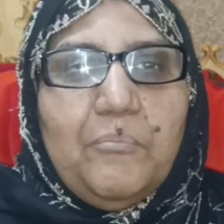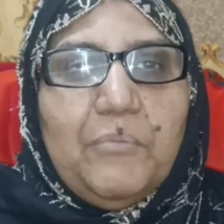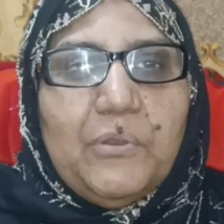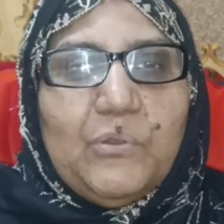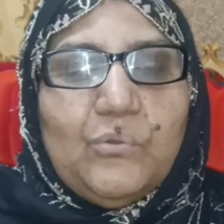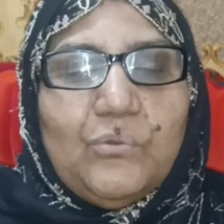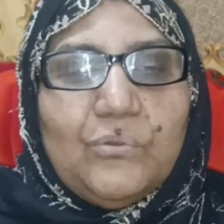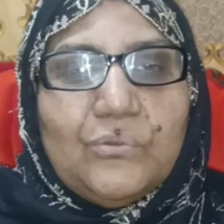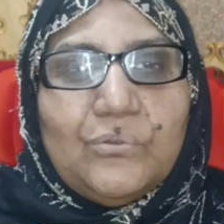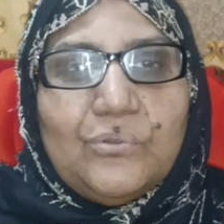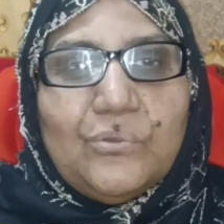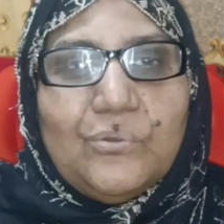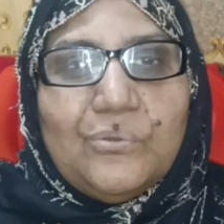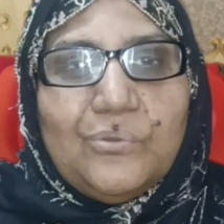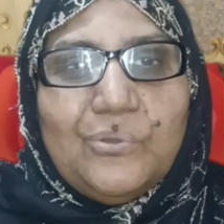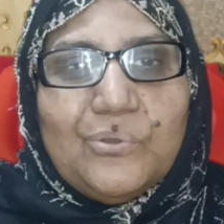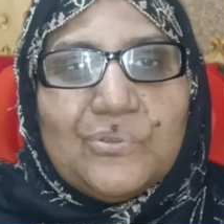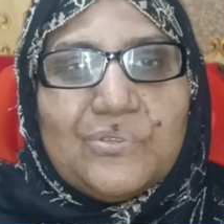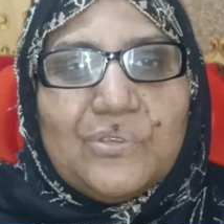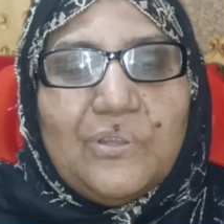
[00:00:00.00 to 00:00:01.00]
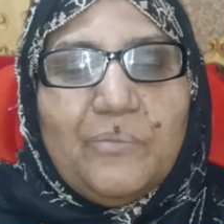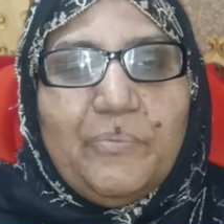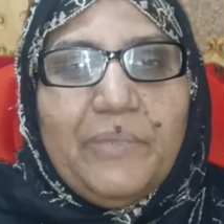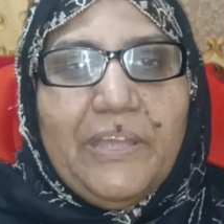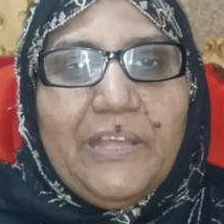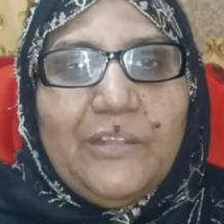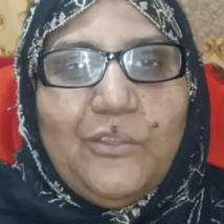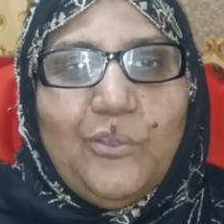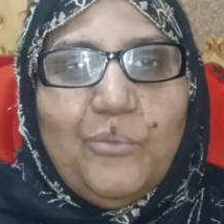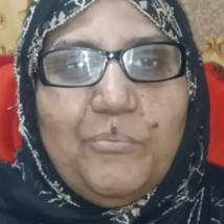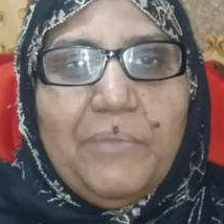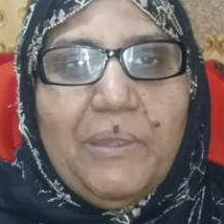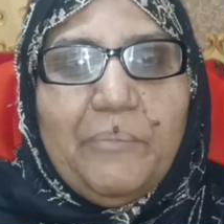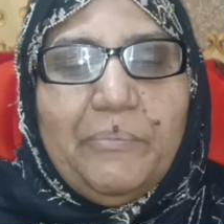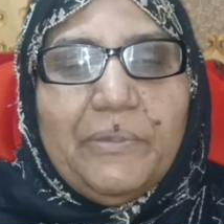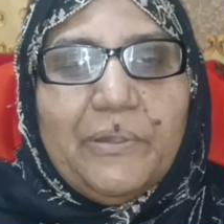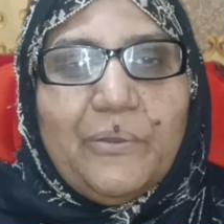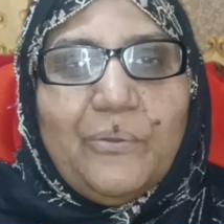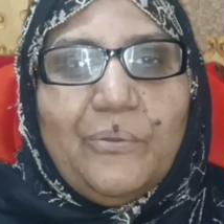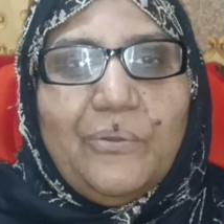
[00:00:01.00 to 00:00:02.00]
मनो हम तो दो सौ रुपया दो मैं
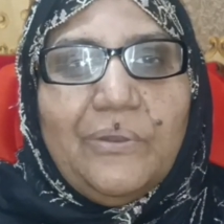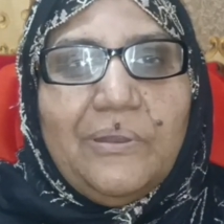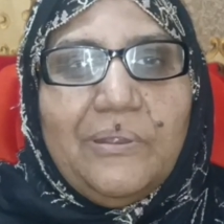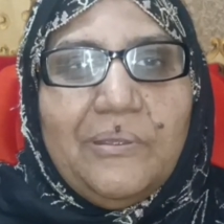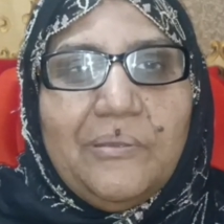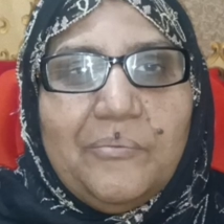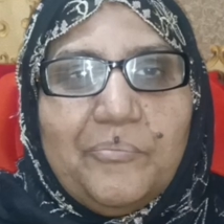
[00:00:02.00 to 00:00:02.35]
पेट्रोल